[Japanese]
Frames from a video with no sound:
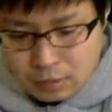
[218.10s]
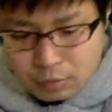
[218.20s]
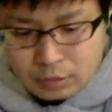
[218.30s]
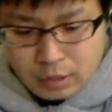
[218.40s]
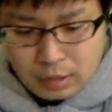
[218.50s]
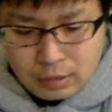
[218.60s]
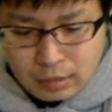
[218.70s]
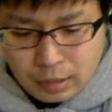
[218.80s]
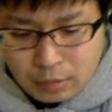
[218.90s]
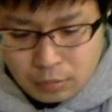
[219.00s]
こちらです
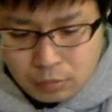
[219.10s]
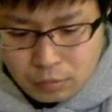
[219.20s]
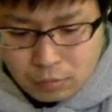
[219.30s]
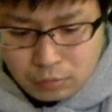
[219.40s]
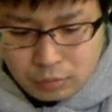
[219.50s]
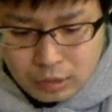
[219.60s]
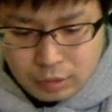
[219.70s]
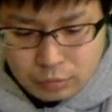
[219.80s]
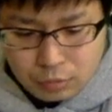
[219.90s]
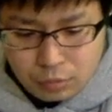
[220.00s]
ね、このこの式
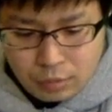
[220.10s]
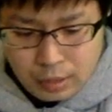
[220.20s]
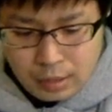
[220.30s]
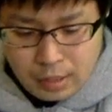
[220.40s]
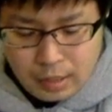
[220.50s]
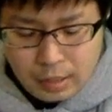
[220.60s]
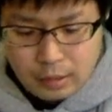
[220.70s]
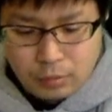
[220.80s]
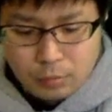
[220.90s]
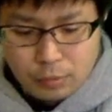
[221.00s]
をちょっと、え書き換えた
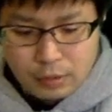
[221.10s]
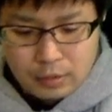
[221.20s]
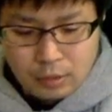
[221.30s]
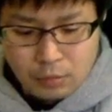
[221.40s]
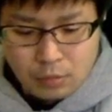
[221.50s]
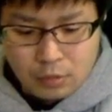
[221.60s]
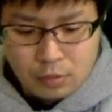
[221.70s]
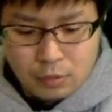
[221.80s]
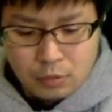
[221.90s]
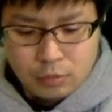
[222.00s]
いと思うんですけど、
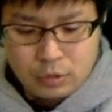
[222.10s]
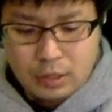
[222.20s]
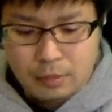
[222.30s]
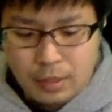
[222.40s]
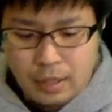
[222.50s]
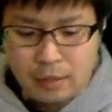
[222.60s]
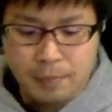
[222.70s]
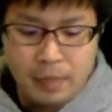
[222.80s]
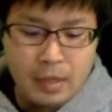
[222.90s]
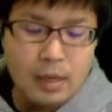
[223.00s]
この式は、
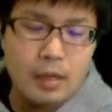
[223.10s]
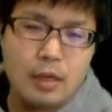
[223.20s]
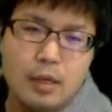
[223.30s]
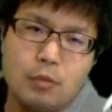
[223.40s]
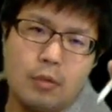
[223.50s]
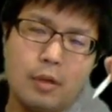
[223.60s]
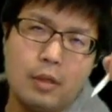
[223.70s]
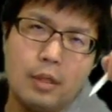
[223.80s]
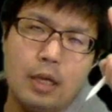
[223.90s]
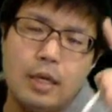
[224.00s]
えっと、
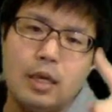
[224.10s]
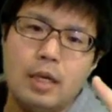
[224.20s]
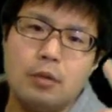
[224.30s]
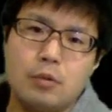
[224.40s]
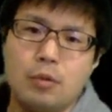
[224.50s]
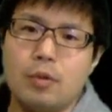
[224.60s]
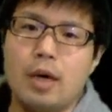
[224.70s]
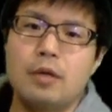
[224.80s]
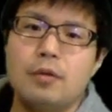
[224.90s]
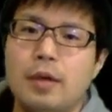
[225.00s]
an と
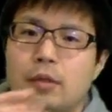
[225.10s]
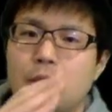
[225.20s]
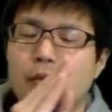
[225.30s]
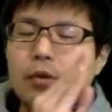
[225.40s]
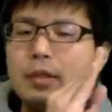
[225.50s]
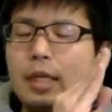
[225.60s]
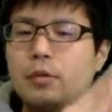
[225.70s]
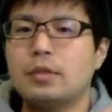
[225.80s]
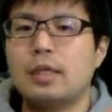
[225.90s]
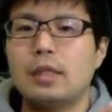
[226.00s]
α の差の
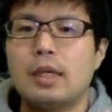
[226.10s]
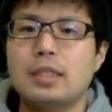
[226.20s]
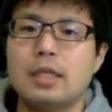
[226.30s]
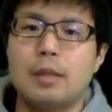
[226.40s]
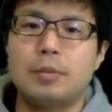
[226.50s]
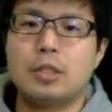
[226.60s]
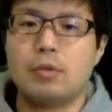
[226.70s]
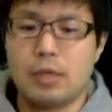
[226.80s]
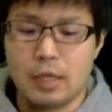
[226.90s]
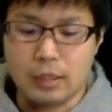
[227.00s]
絶対値が
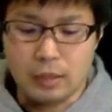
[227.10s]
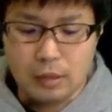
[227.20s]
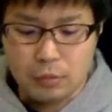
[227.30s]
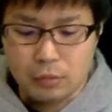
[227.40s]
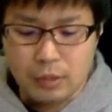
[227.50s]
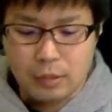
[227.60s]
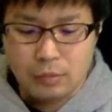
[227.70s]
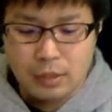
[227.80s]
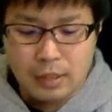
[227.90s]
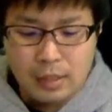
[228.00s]
イプシロン以下だってことなの
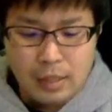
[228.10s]
で、